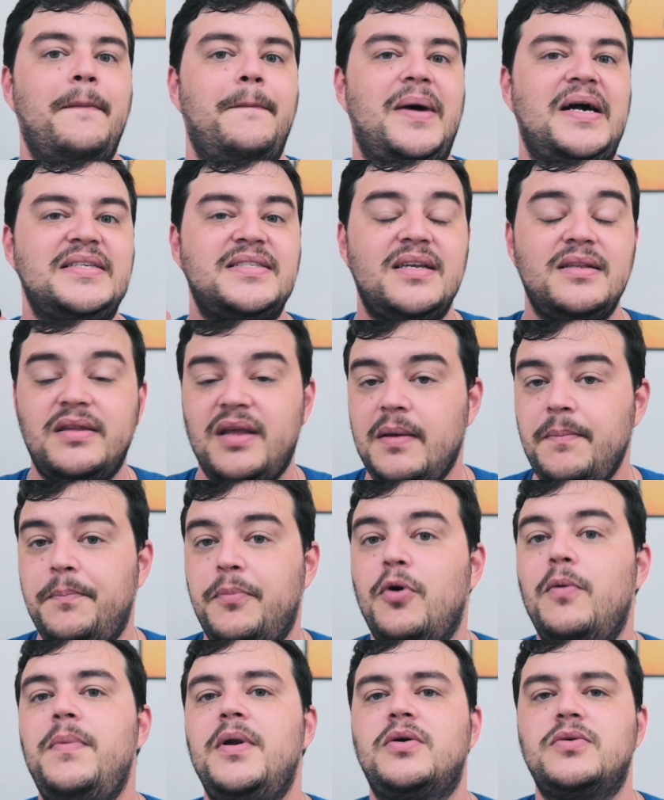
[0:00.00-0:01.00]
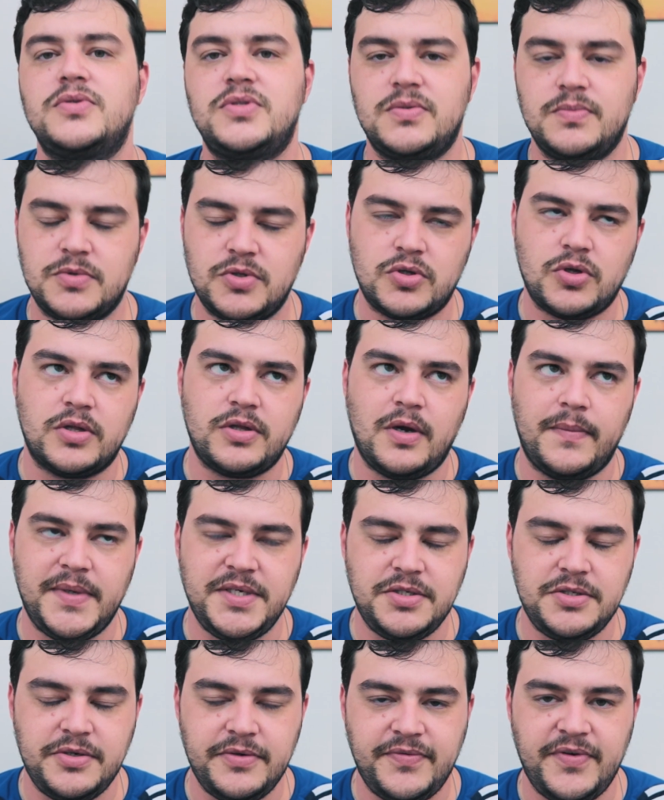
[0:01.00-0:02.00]
mas que têm públicos
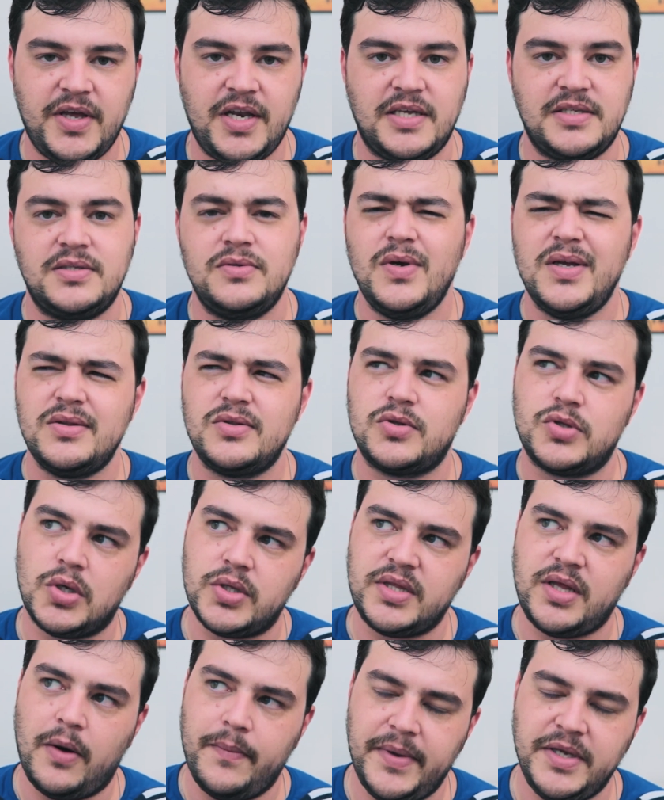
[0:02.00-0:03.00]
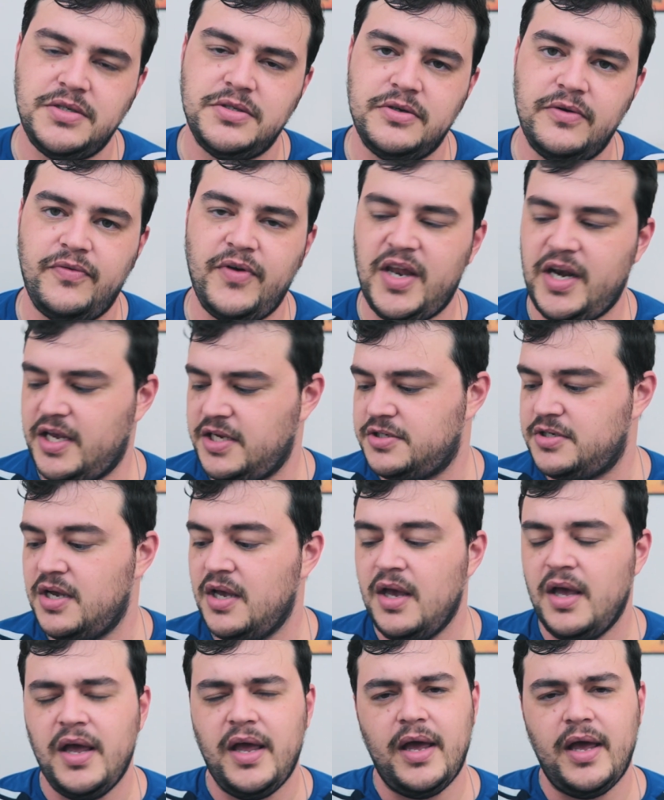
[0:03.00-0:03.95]
totalmente diferentes. Não é totalmente diferente.